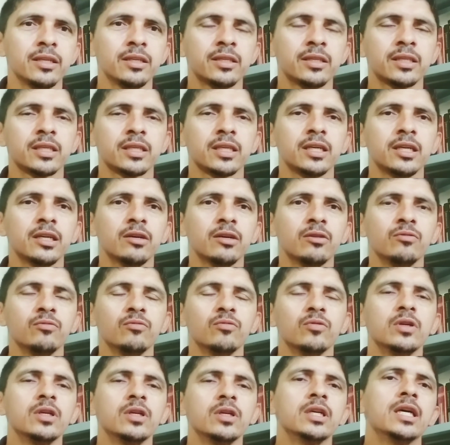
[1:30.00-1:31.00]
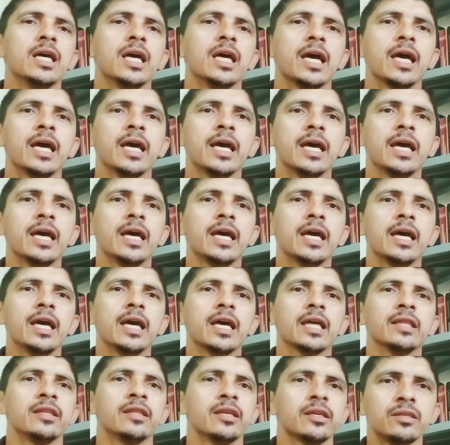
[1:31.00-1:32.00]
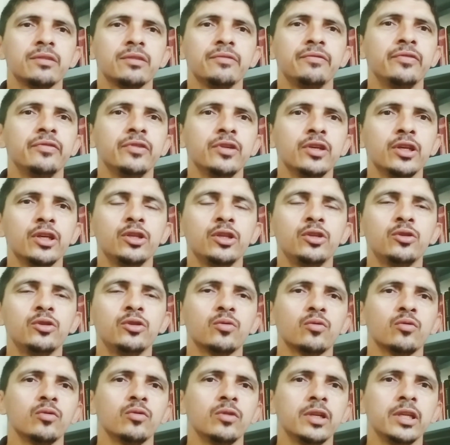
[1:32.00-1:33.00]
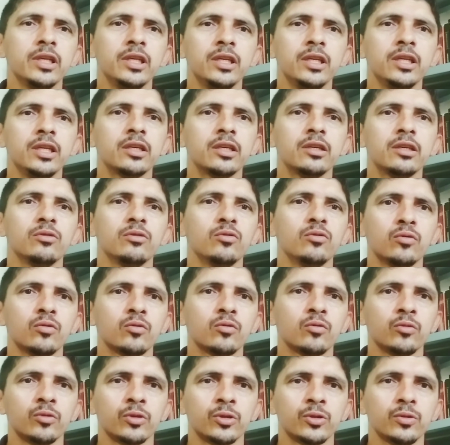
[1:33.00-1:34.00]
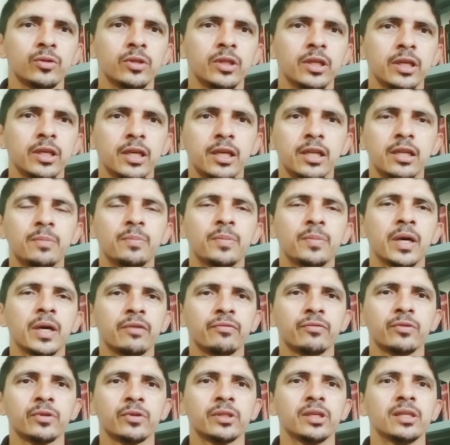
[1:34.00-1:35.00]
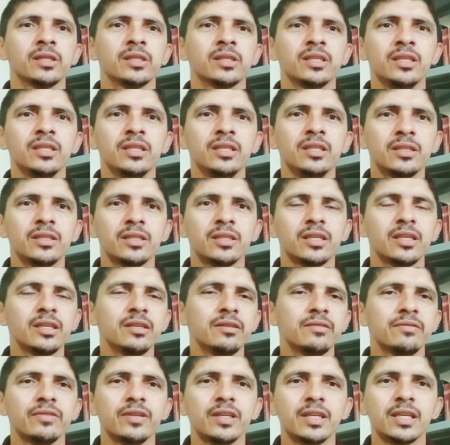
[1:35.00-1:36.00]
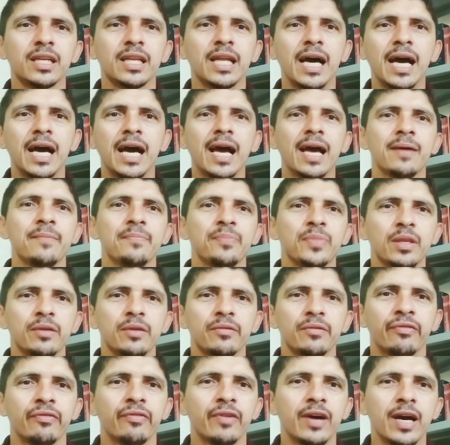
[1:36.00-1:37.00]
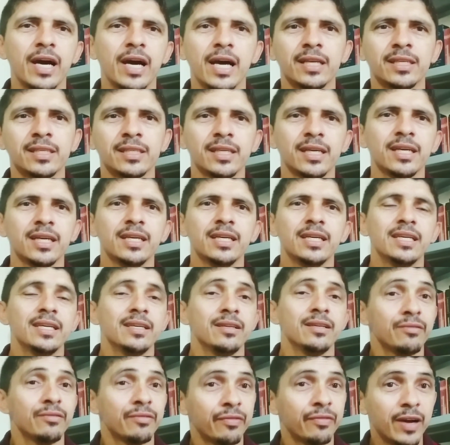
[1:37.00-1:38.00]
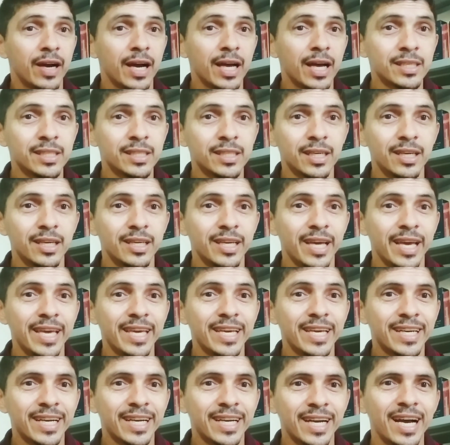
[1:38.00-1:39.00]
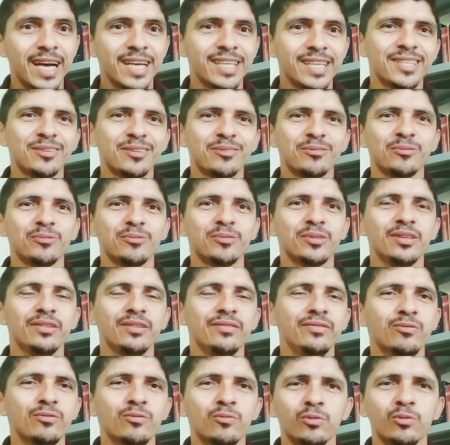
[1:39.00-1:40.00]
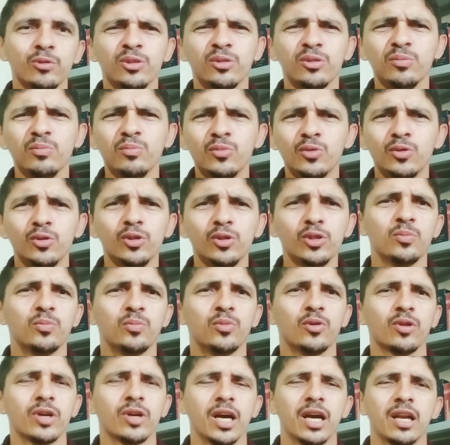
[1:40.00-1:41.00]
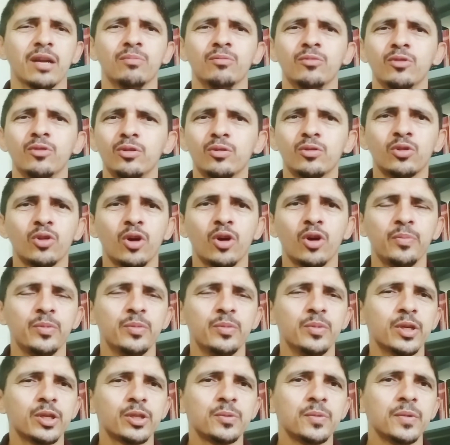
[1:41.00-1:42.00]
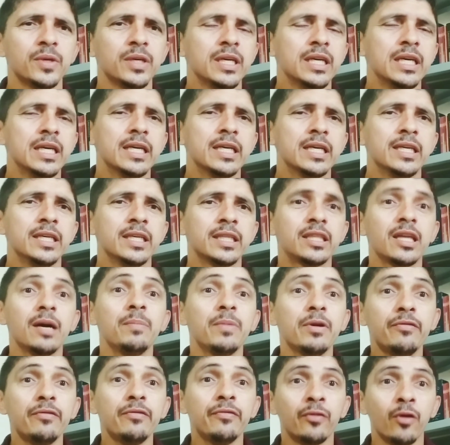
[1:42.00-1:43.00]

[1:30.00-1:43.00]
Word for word: é, desse vídeo o link do curso dele para você se inscrever lá, faça, faça em casa, inclusive, um curso muito bom, cara, muito top mesmo. E também vou deixar